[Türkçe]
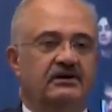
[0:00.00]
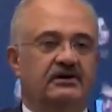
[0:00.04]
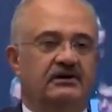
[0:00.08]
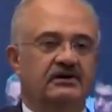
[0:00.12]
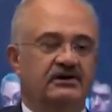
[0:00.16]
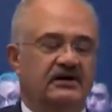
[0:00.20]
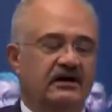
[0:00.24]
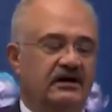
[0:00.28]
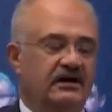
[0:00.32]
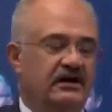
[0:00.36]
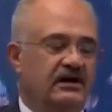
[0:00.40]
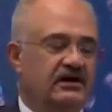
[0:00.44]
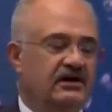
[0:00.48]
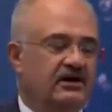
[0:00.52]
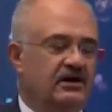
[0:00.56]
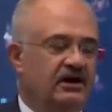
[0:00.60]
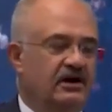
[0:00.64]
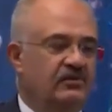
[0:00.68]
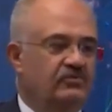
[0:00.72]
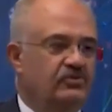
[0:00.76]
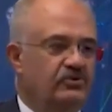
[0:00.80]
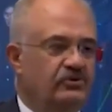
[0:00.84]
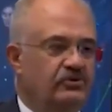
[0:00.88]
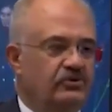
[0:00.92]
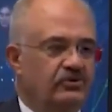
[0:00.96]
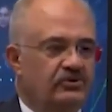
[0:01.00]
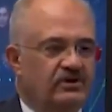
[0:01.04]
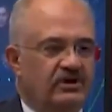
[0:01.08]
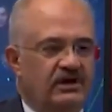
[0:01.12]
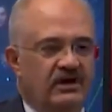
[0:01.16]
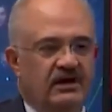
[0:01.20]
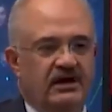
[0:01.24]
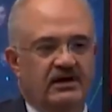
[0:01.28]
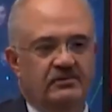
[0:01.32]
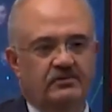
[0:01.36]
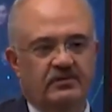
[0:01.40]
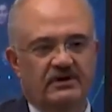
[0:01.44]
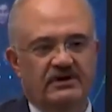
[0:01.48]
gerek kamu,
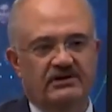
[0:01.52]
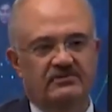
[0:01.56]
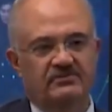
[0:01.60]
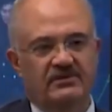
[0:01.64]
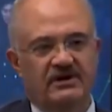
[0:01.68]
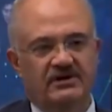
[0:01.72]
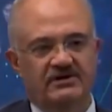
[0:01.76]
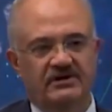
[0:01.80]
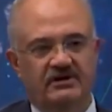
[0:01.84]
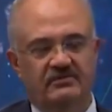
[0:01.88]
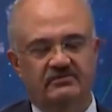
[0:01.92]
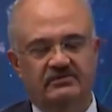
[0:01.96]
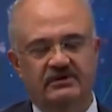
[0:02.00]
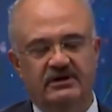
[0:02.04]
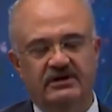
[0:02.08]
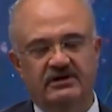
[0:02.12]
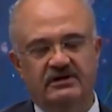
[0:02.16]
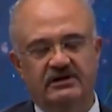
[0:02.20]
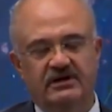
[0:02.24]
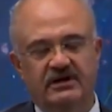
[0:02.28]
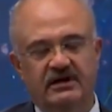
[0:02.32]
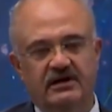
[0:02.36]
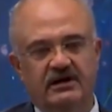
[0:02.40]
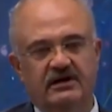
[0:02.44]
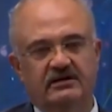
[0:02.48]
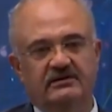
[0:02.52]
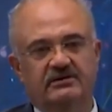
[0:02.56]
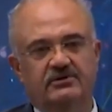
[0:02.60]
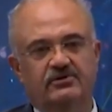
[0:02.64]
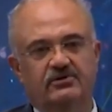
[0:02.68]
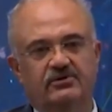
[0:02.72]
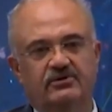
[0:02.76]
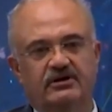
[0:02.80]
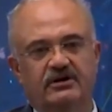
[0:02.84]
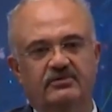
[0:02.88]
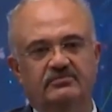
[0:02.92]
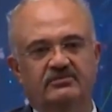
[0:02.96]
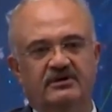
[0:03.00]
gerek bilim adamları gerekli
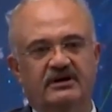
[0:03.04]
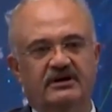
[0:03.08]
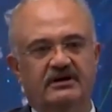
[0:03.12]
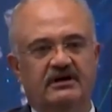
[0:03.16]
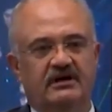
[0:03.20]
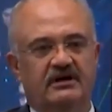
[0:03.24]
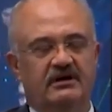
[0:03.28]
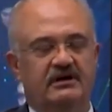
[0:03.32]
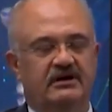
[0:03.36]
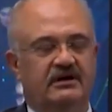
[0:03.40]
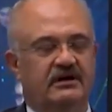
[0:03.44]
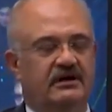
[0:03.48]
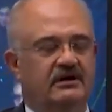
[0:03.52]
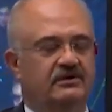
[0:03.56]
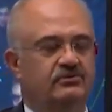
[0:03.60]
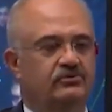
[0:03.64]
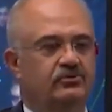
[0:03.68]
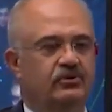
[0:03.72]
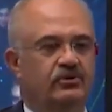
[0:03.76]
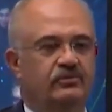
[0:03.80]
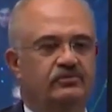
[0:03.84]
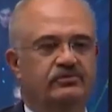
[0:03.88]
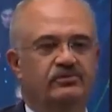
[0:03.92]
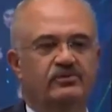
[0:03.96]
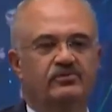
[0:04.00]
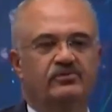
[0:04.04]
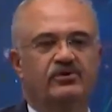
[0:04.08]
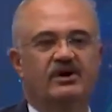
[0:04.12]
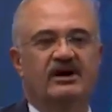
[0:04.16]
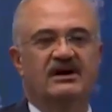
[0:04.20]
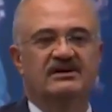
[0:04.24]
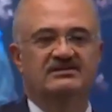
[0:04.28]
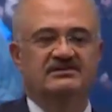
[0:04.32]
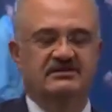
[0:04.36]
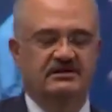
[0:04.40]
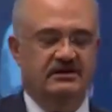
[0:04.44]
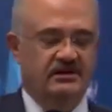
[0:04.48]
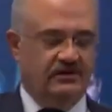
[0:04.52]
önemleri alarak toplumu
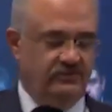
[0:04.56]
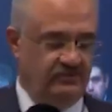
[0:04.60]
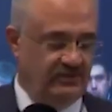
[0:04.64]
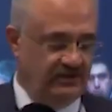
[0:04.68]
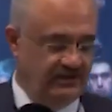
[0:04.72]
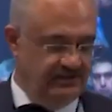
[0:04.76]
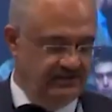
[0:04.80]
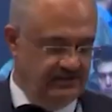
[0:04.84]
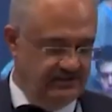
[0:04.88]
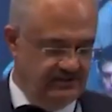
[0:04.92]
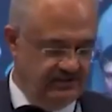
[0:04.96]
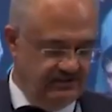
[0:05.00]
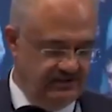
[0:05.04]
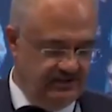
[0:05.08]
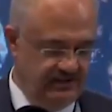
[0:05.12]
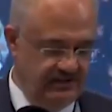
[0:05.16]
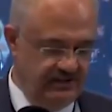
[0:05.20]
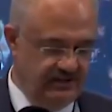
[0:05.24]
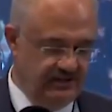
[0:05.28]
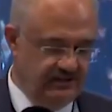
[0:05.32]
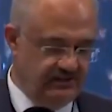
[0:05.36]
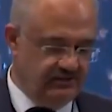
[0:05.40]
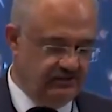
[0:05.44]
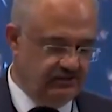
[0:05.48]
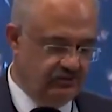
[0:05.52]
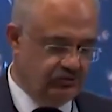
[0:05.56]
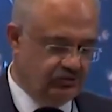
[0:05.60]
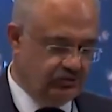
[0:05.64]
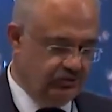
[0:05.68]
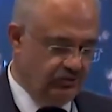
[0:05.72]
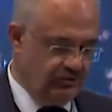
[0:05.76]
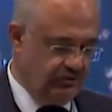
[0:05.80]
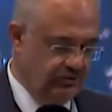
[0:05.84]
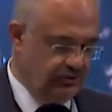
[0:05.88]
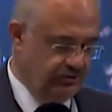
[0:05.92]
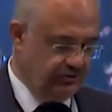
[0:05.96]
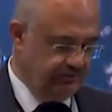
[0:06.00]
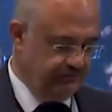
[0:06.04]
hazırlamalıdır diye
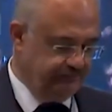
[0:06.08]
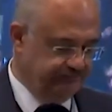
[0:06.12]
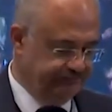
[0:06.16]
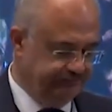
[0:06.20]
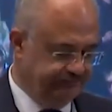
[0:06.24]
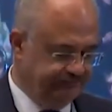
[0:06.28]
düşünüyorum.